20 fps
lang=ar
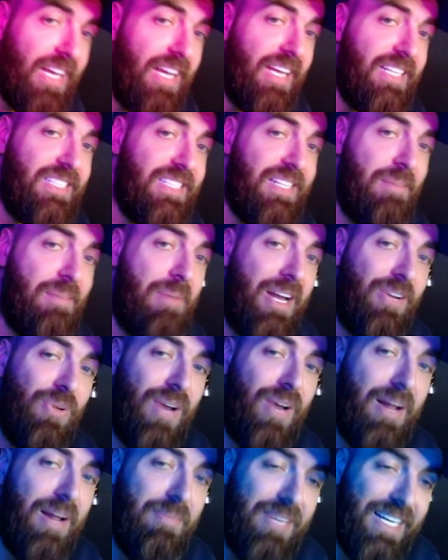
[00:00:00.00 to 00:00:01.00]
اذا ما
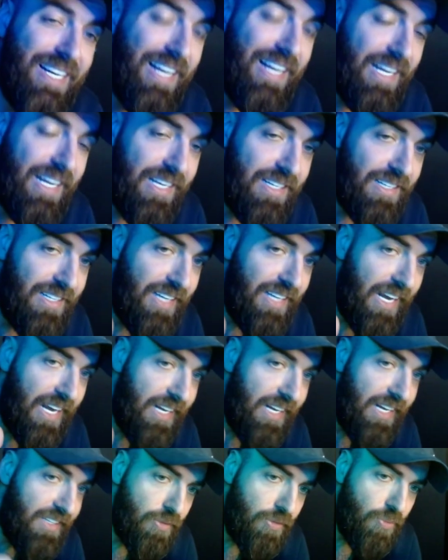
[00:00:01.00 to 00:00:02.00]
لكم عاملين لايك يا
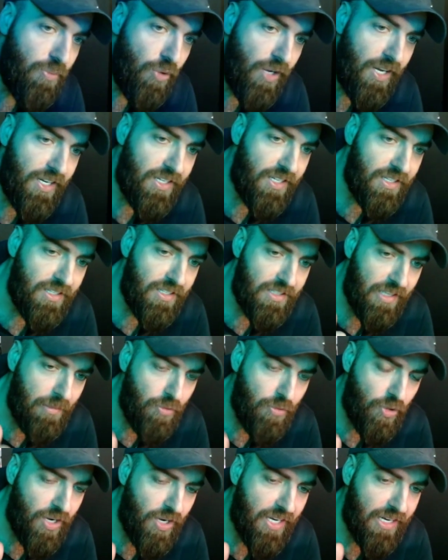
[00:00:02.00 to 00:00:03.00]
ريت تكتبوا لايك
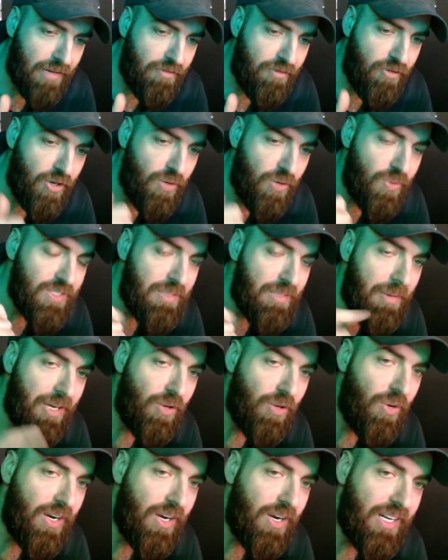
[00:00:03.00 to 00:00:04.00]
تعملوا لايك عفوا واذا ما
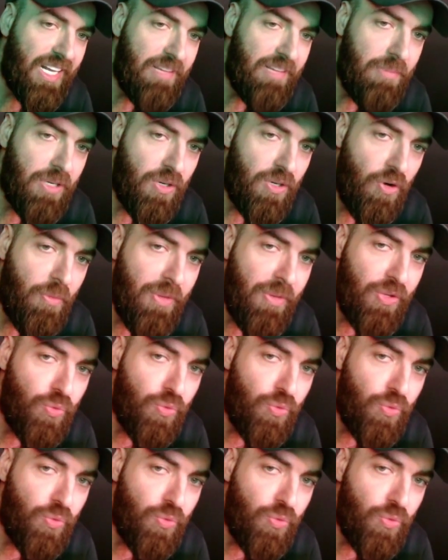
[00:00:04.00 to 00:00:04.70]
لكم كاتبين كومنت